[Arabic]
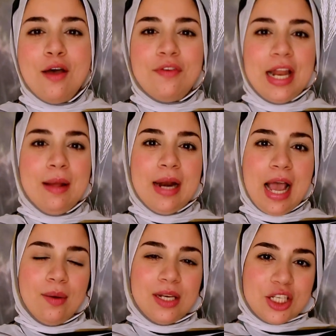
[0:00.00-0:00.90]
فاحنا ما
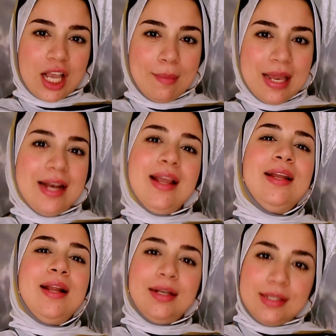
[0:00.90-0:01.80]
نحاولش كمان ان
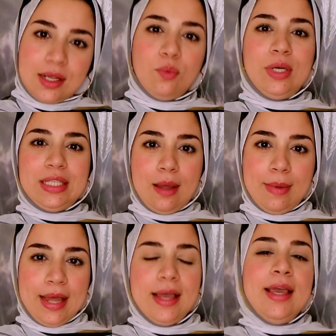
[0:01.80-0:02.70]
احنا نزودها
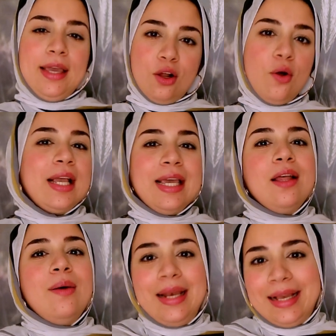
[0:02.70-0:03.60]
بقى يعني هو
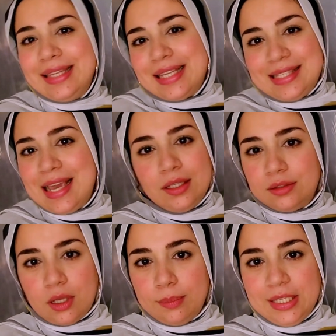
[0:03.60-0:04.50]
كده ولا كده زي
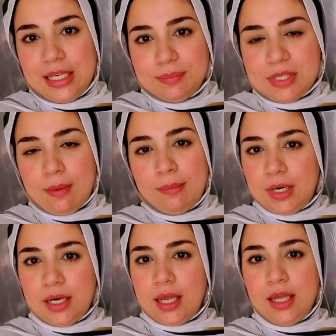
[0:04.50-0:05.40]
الطبيعي بسبب
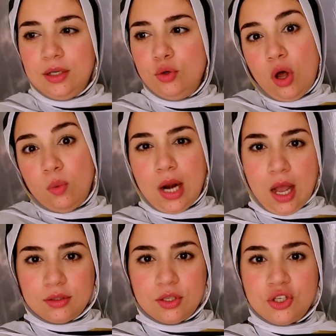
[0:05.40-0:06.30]
الجوع
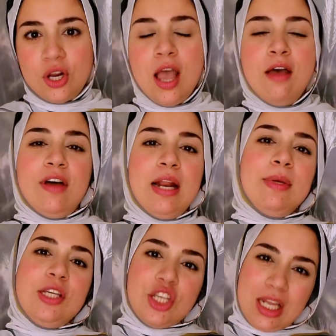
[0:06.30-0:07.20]
والعطش فاحنا
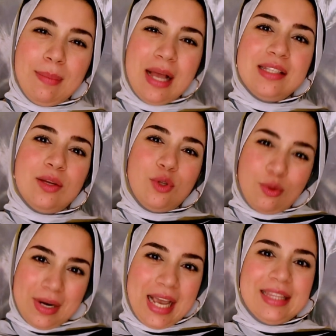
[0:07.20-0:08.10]
ما نجيش احنا بقى نزوده
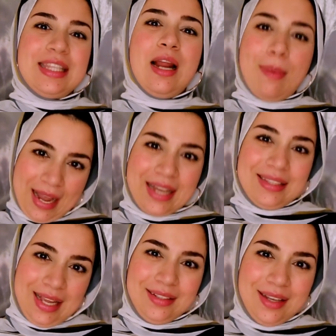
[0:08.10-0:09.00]
من الناحيه الثانيه بحاجات
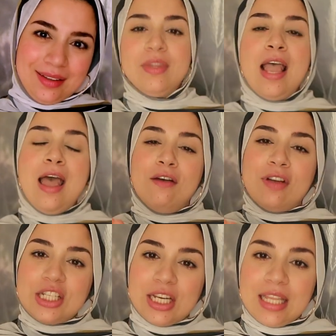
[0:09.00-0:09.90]
ثانيه
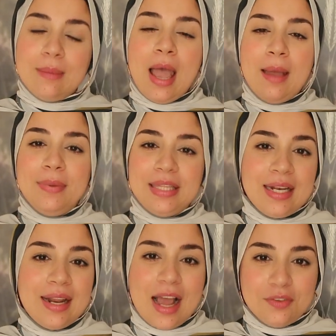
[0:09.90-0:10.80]
فعشان كده بقى حبيت
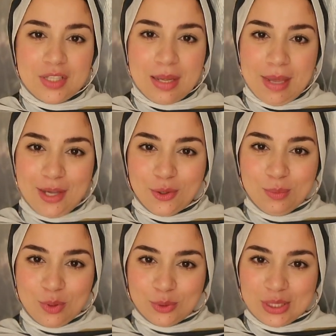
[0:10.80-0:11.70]
ان انا افتح معاكم
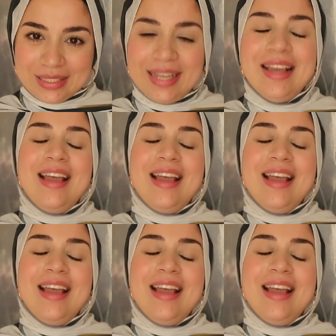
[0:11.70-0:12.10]
الموضوع ده